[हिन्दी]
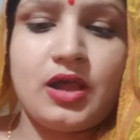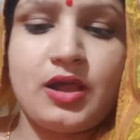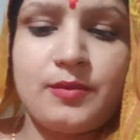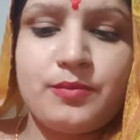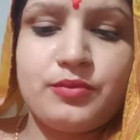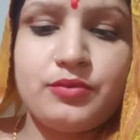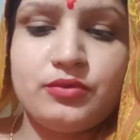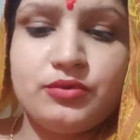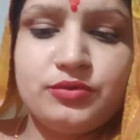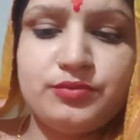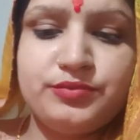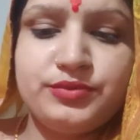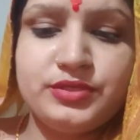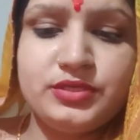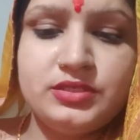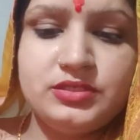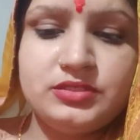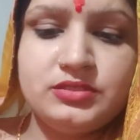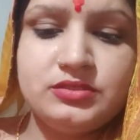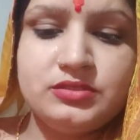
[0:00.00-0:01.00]
आप लोग
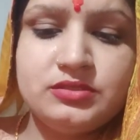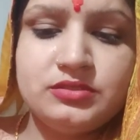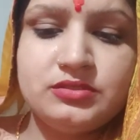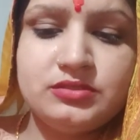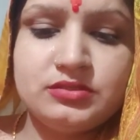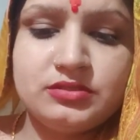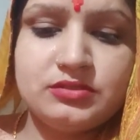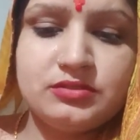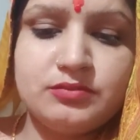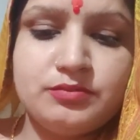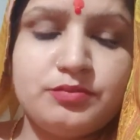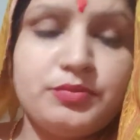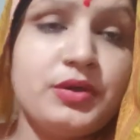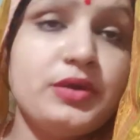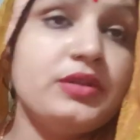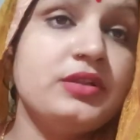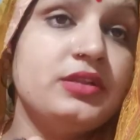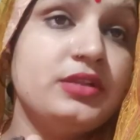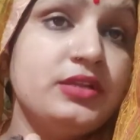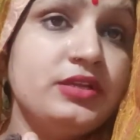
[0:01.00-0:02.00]
भी
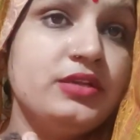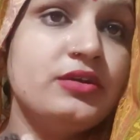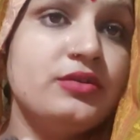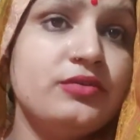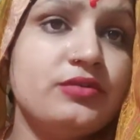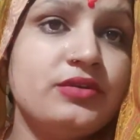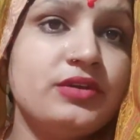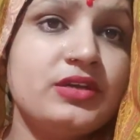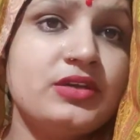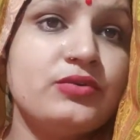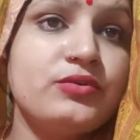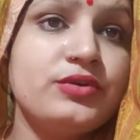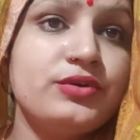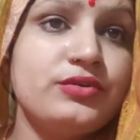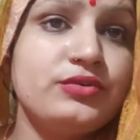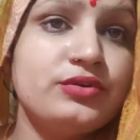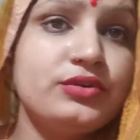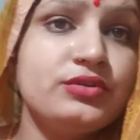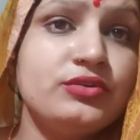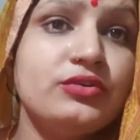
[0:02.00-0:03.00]
लिए होंगे कोई
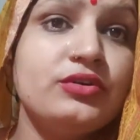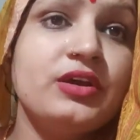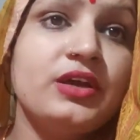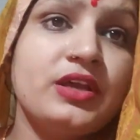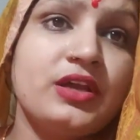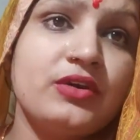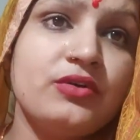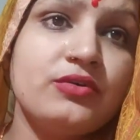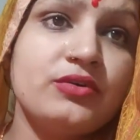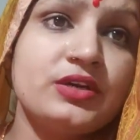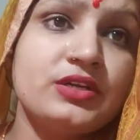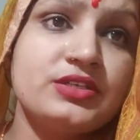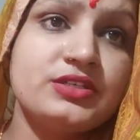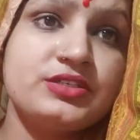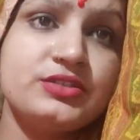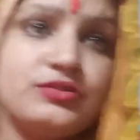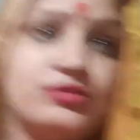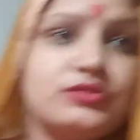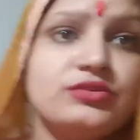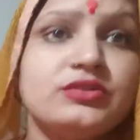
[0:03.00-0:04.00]
कोई तो गया होगा
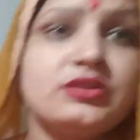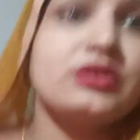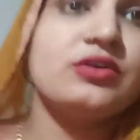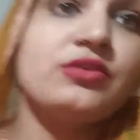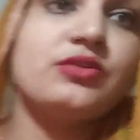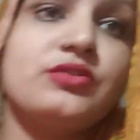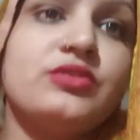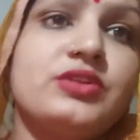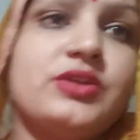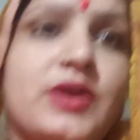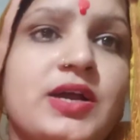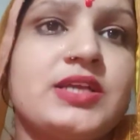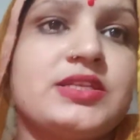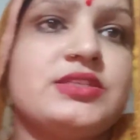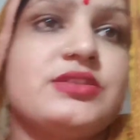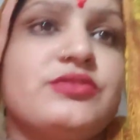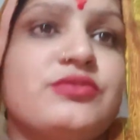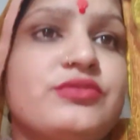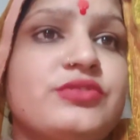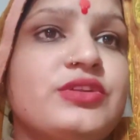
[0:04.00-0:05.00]
सीहोर और यहाँ
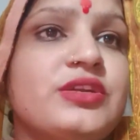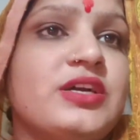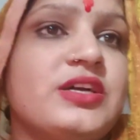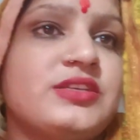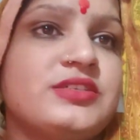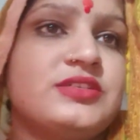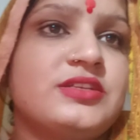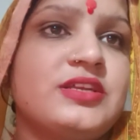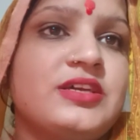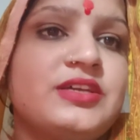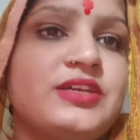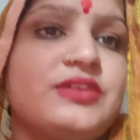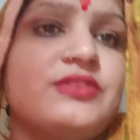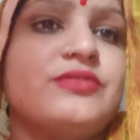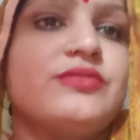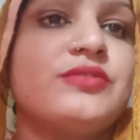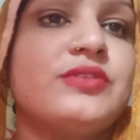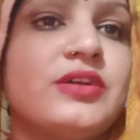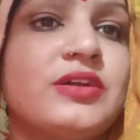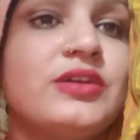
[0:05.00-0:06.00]
से रुद्राक्ष लाया
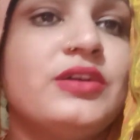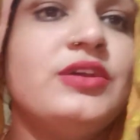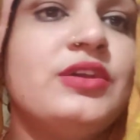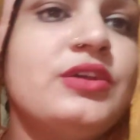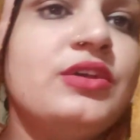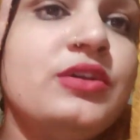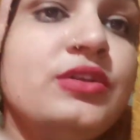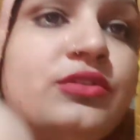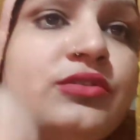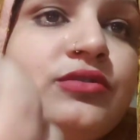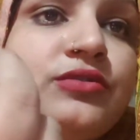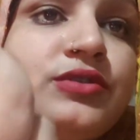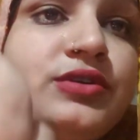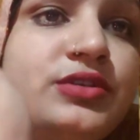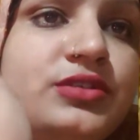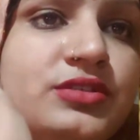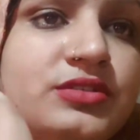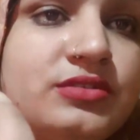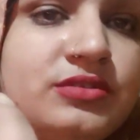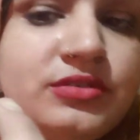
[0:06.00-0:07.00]
होगा तो
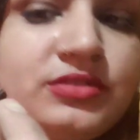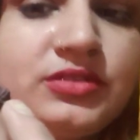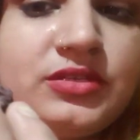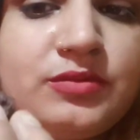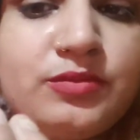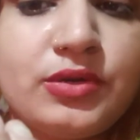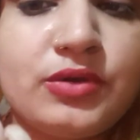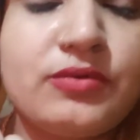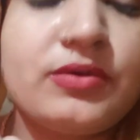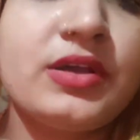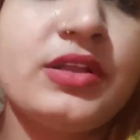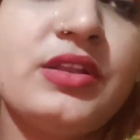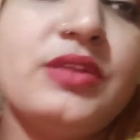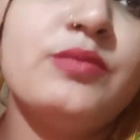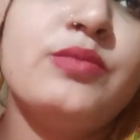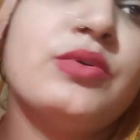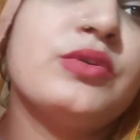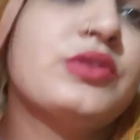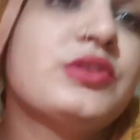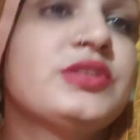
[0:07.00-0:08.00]
इससे भगवान
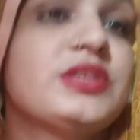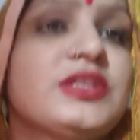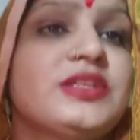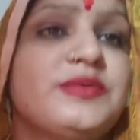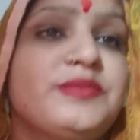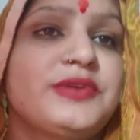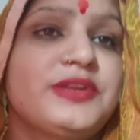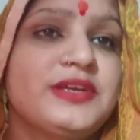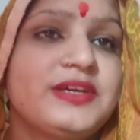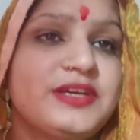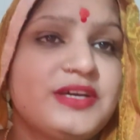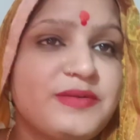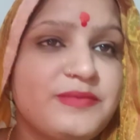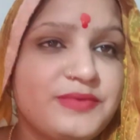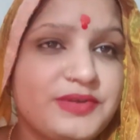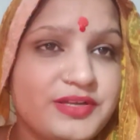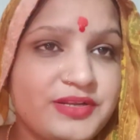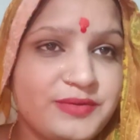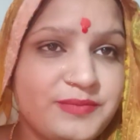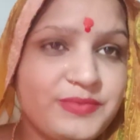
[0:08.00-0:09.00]
की बहुत ज़्यादा मेरे घर
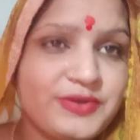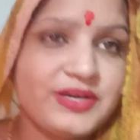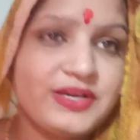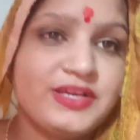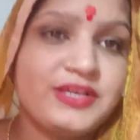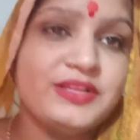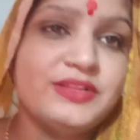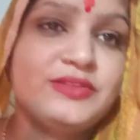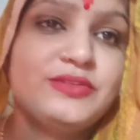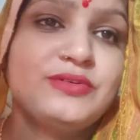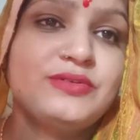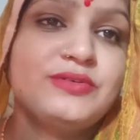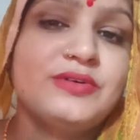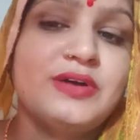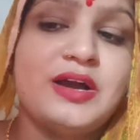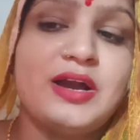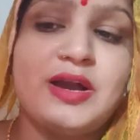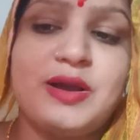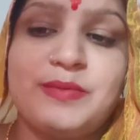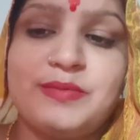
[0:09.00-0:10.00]
में कृपा है तो
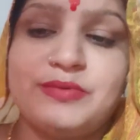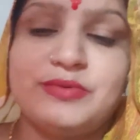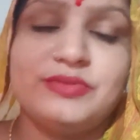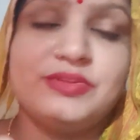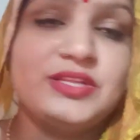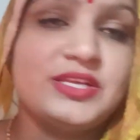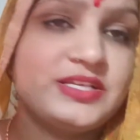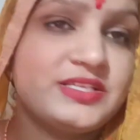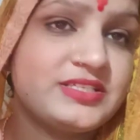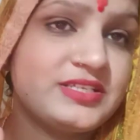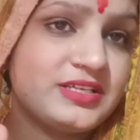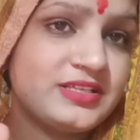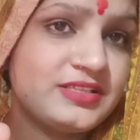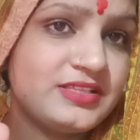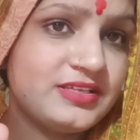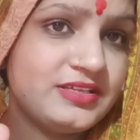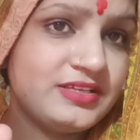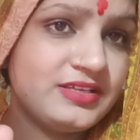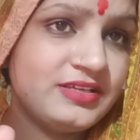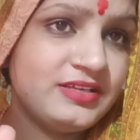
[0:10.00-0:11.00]
आप लोग देख
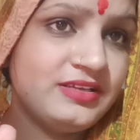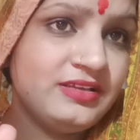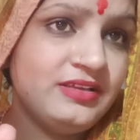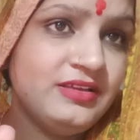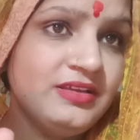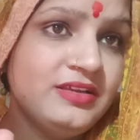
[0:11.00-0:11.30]
सकते हैं